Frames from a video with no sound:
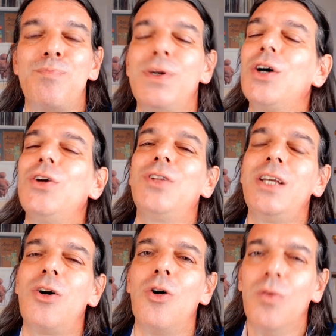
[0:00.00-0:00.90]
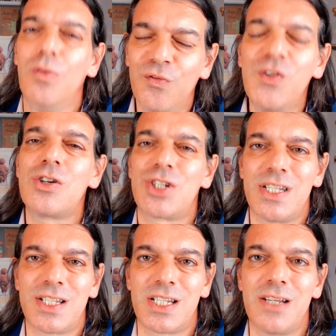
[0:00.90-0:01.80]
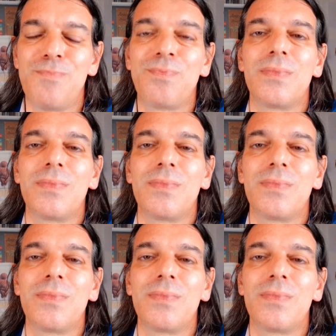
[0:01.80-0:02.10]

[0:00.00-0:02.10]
però io dico forse sì